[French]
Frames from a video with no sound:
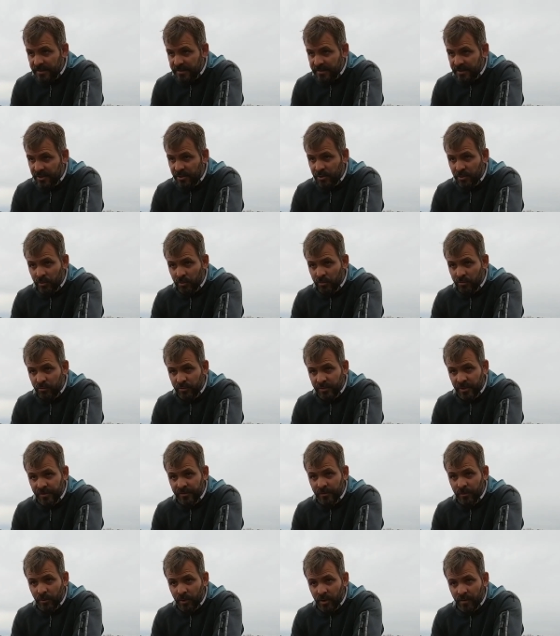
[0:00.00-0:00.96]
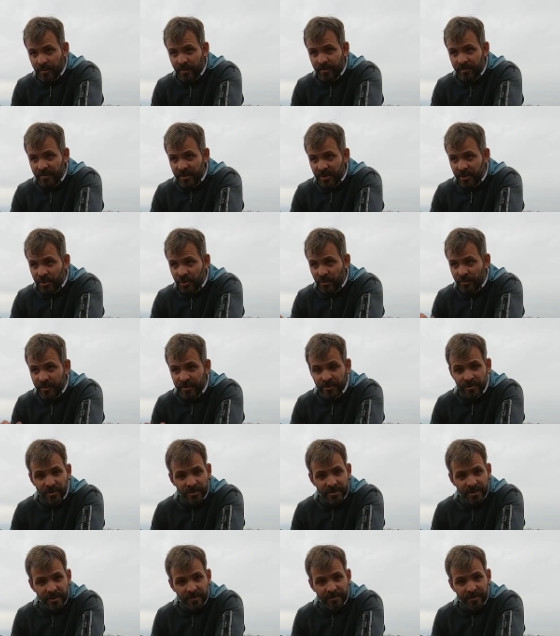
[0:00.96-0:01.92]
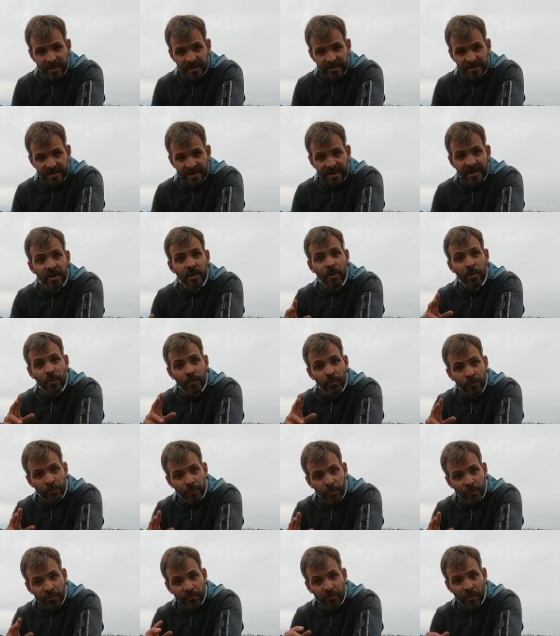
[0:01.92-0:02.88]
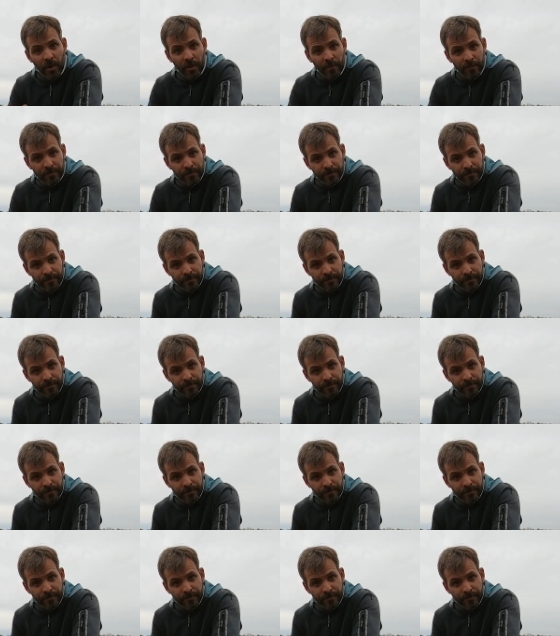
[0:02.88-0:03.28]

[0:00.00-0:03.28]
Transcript: sachant que nous avions quand même déchaumé sur cette parcelle deux fois.